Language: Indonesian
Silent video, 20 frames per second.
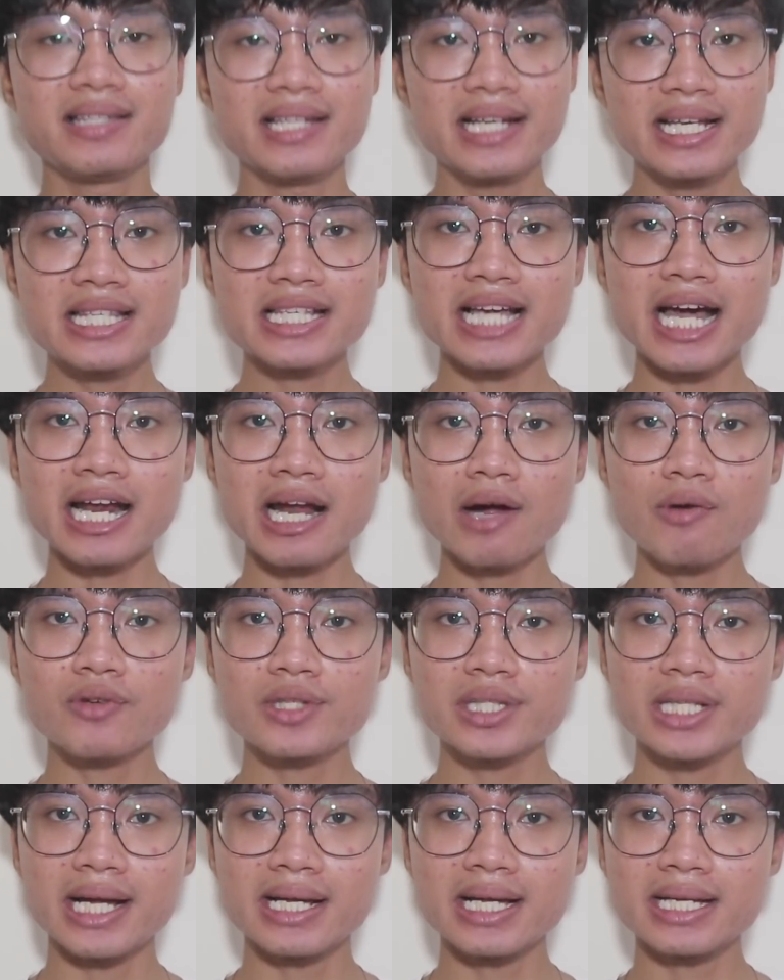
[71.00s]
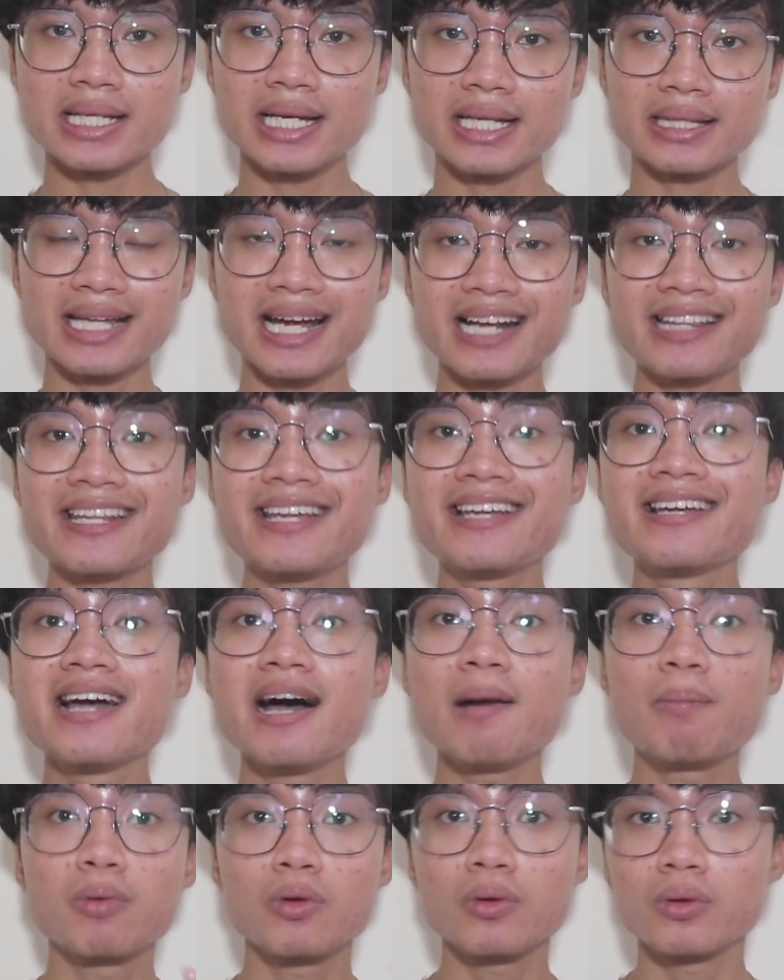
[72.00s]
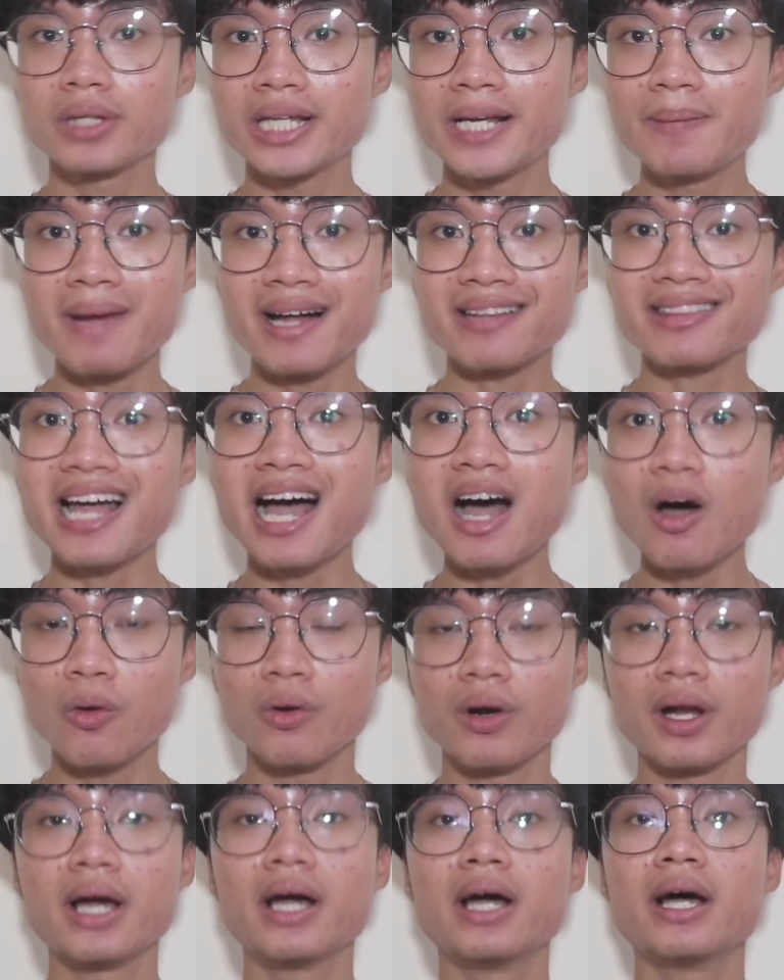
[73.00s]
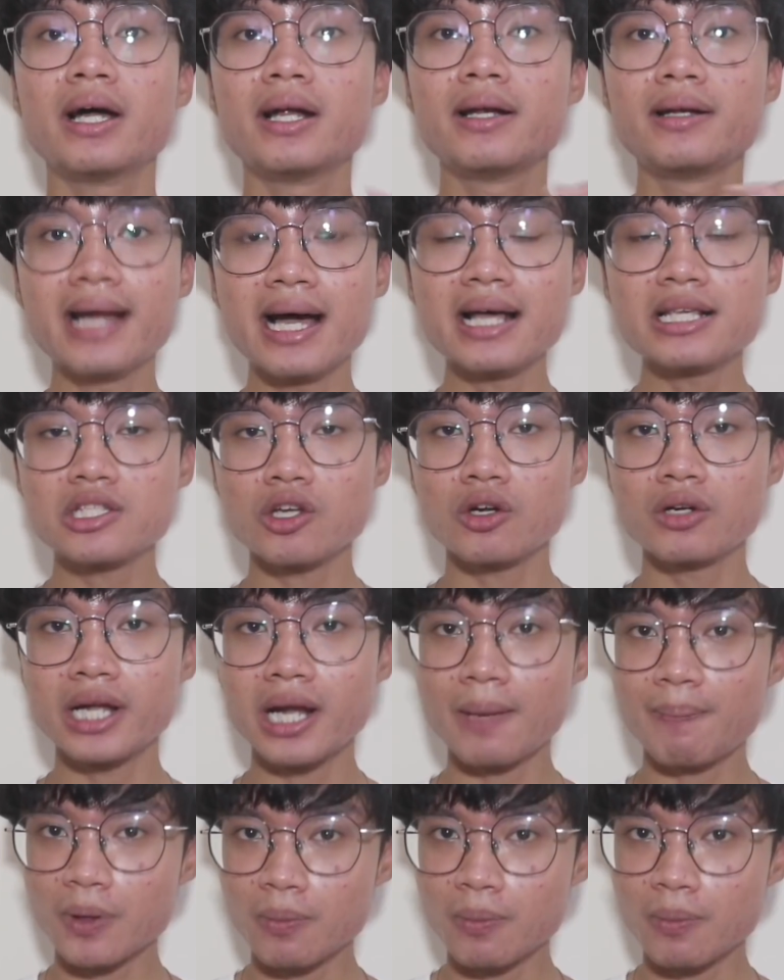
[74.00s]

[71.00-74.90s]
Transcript: Jadi sekarang usianya sekitar 35 tahun. Dan saudara